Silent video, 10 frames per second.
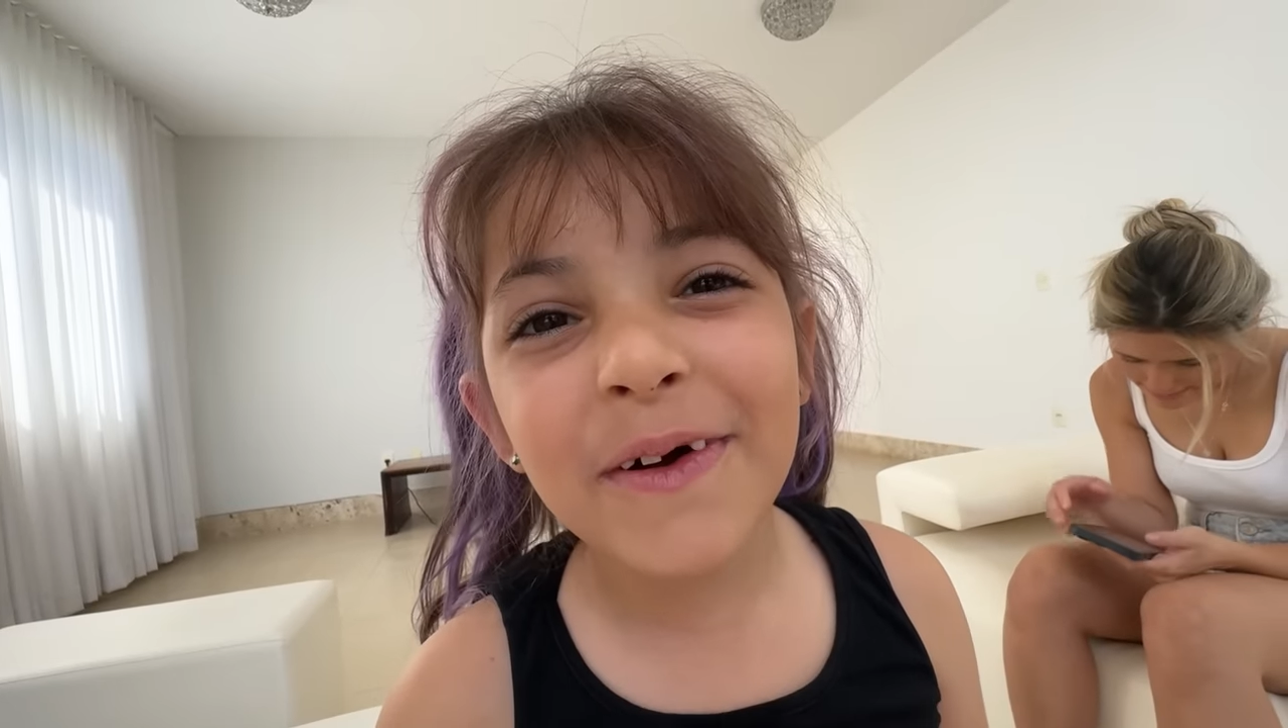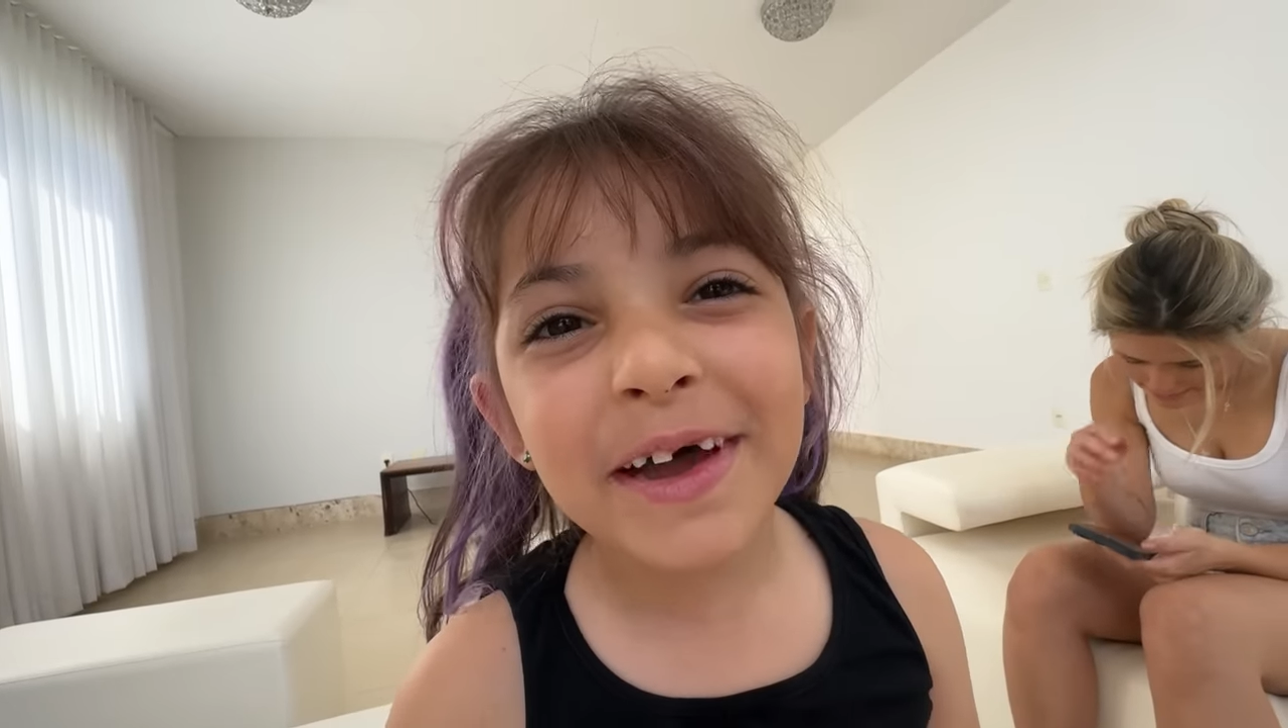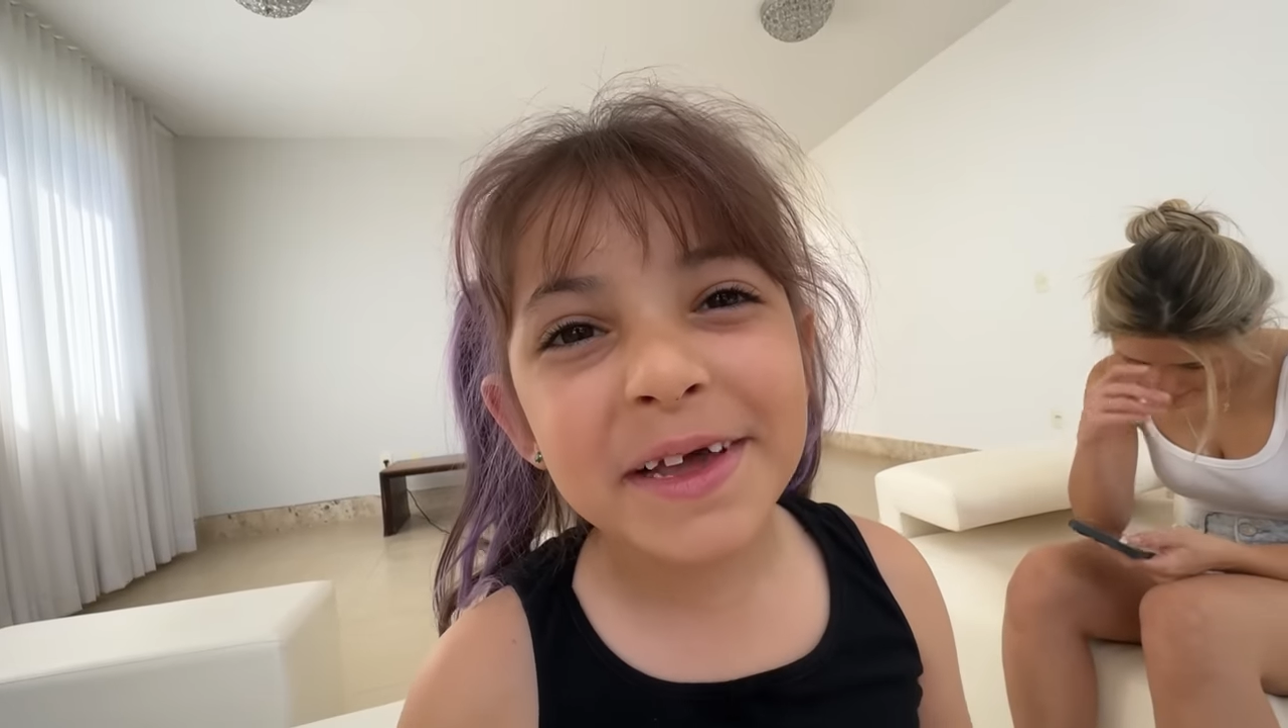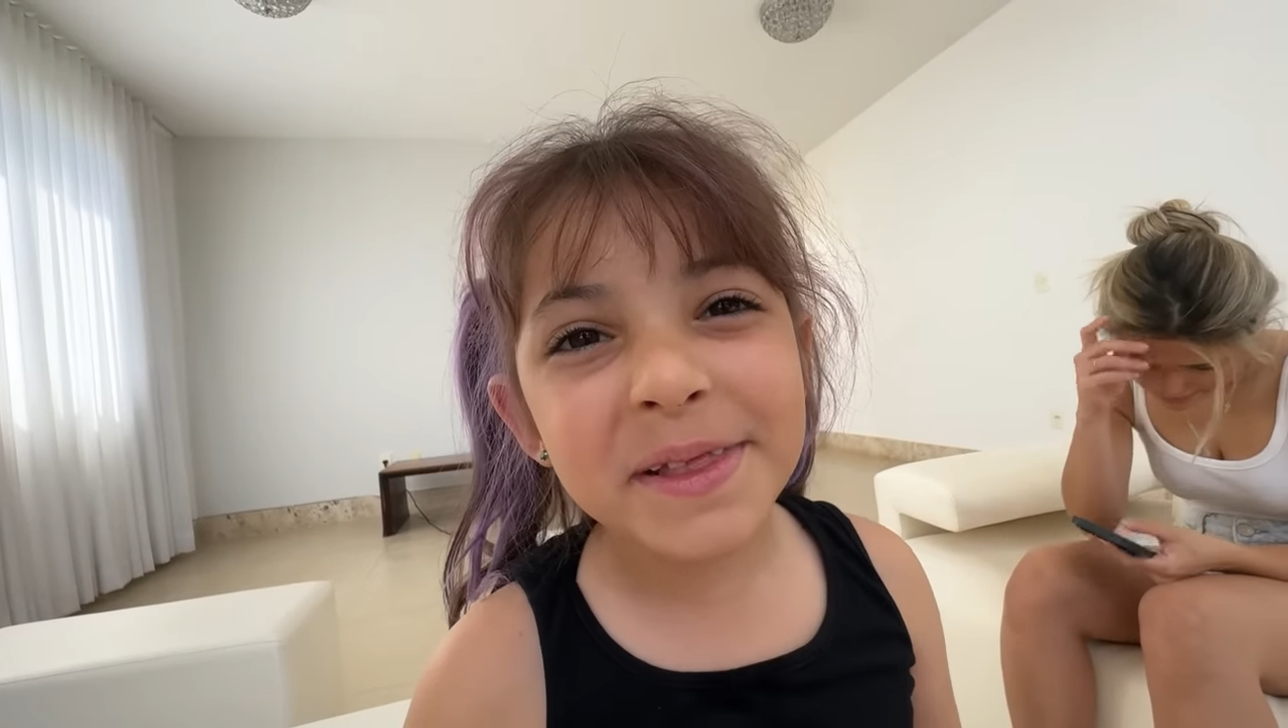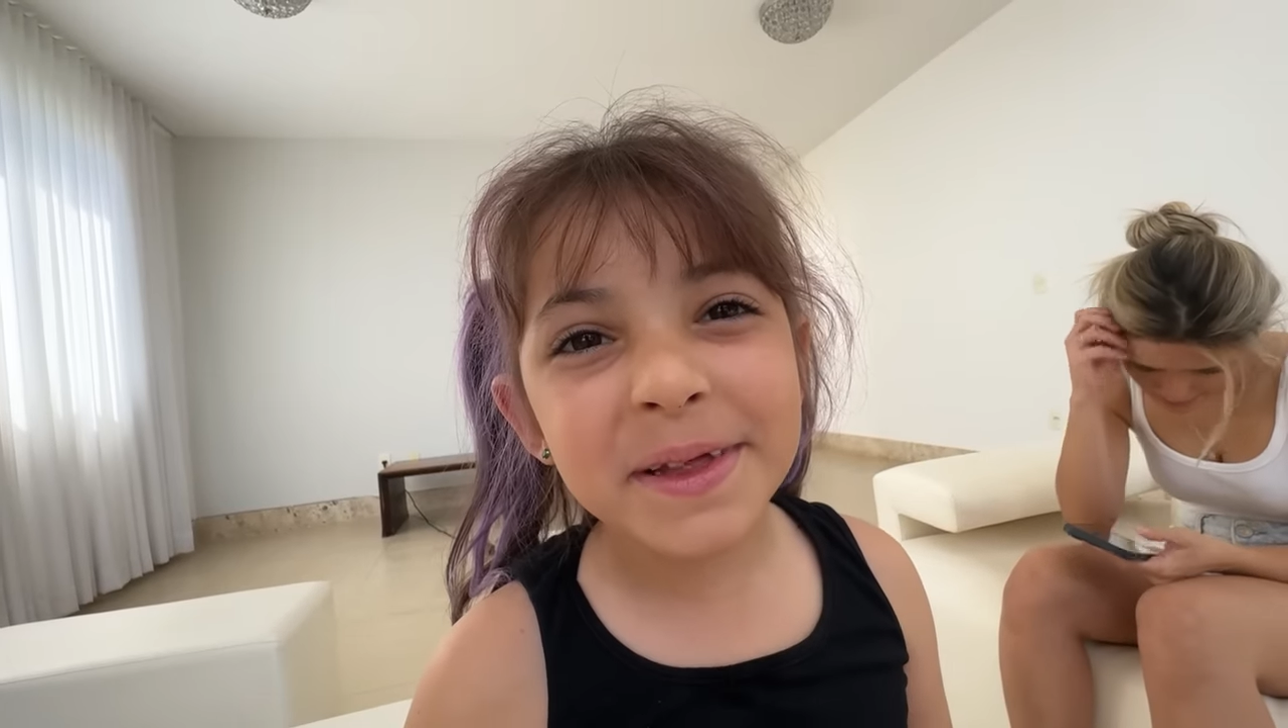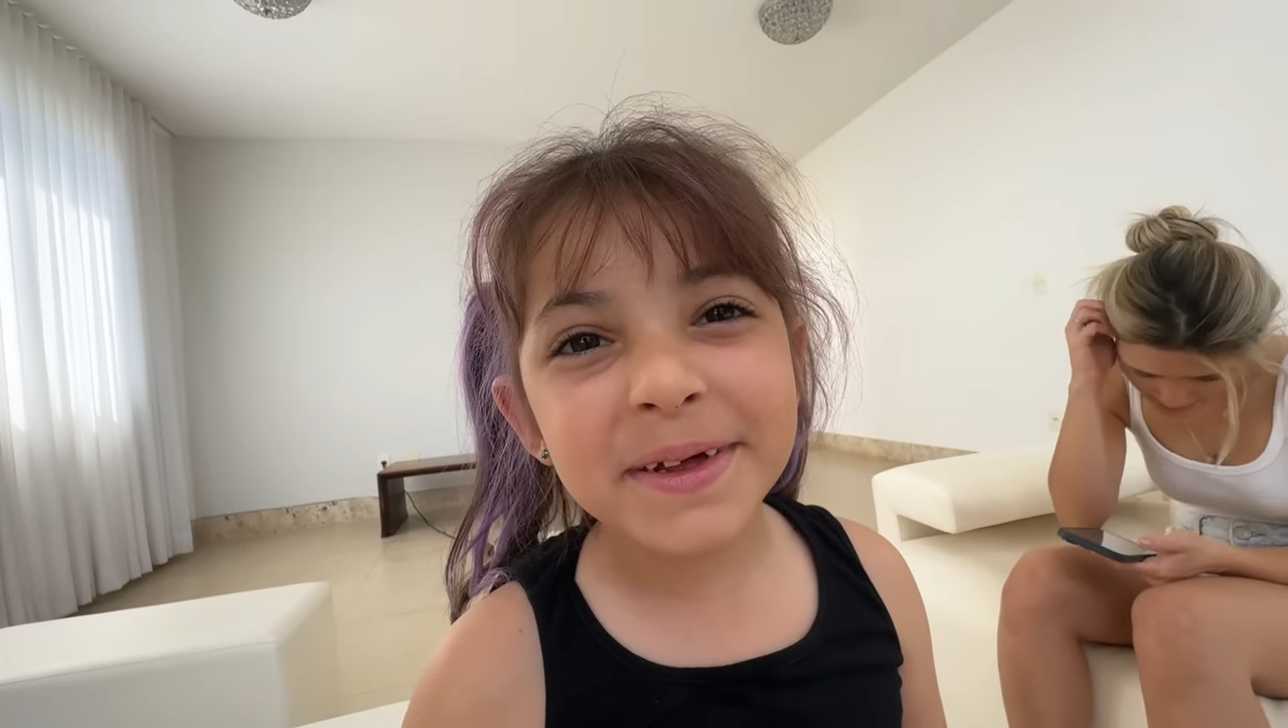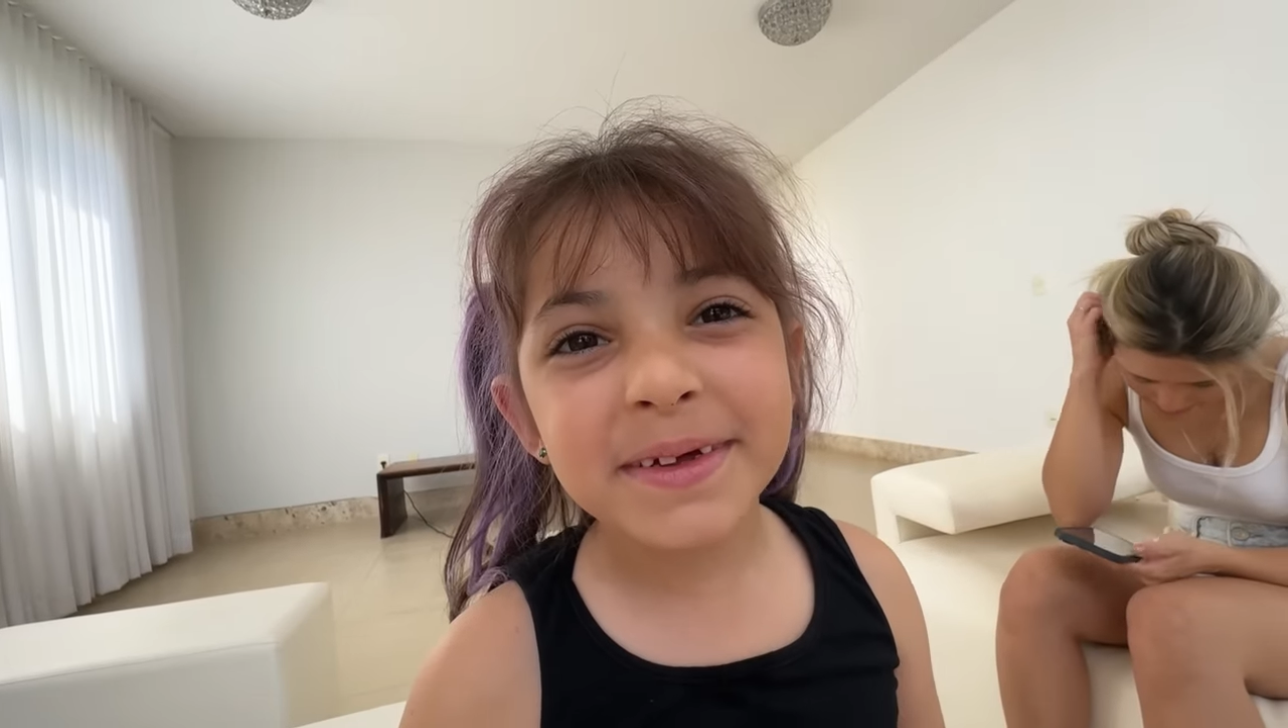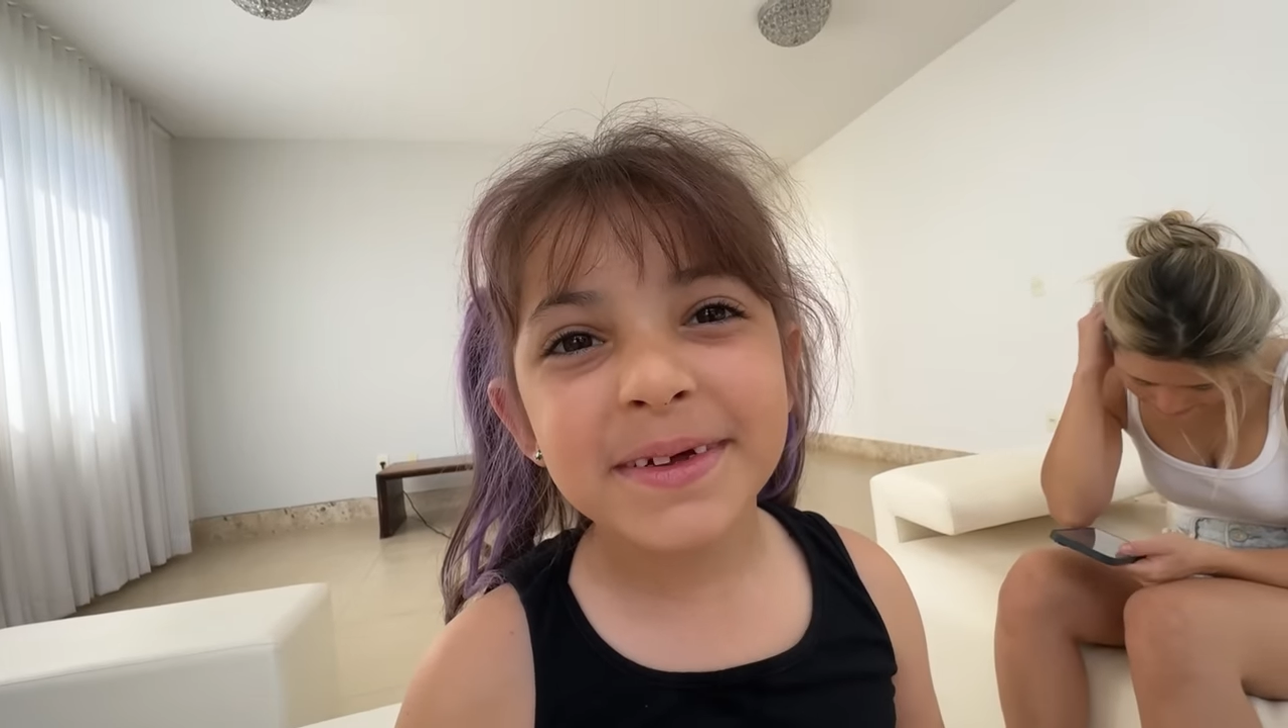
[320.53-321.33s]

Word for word: coisa.